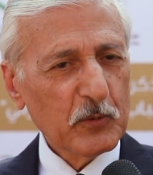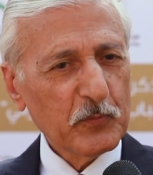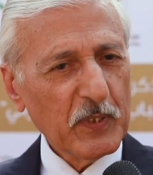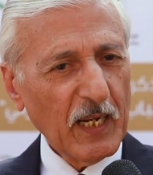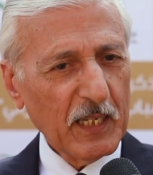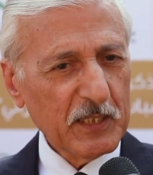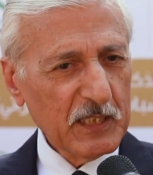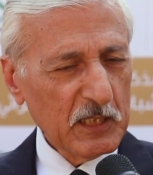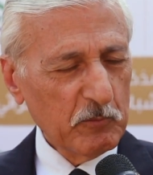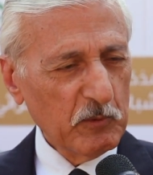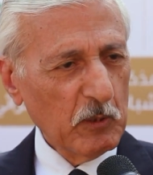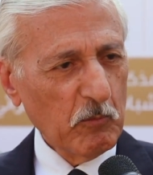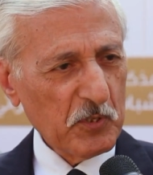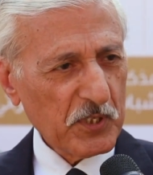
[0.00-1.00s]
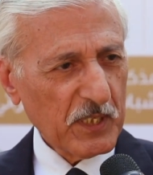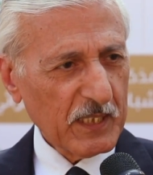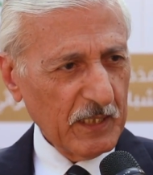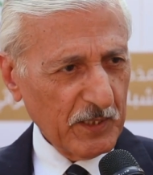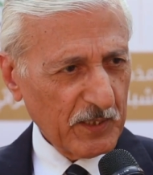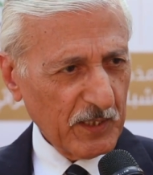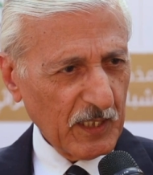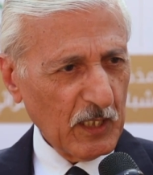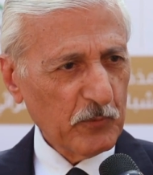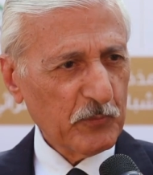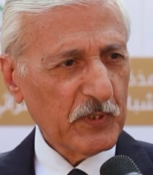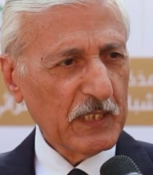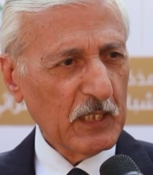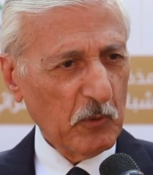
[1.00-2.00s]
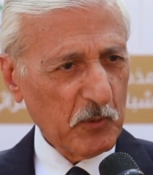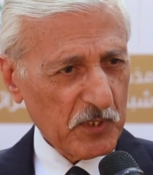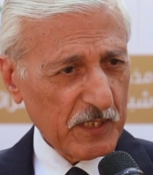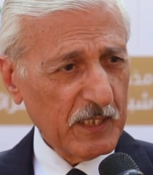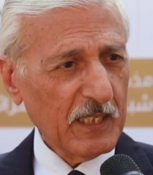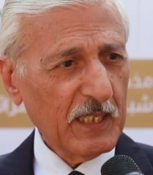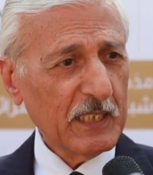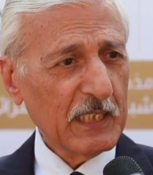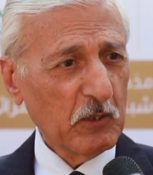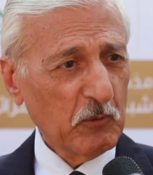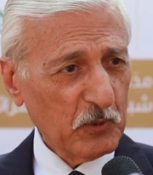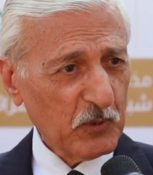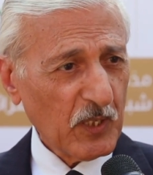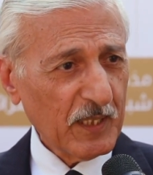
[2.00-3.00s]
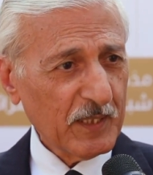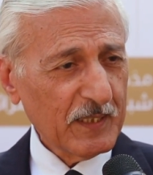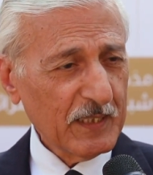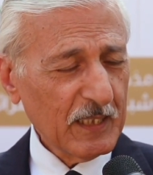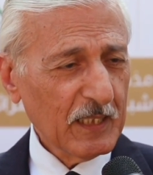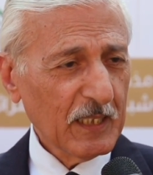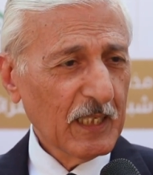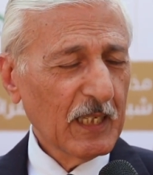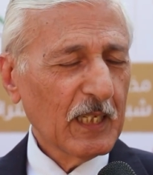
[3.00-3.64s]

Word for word: في العديد من المشاريع الثقافية والسياحية والتراثية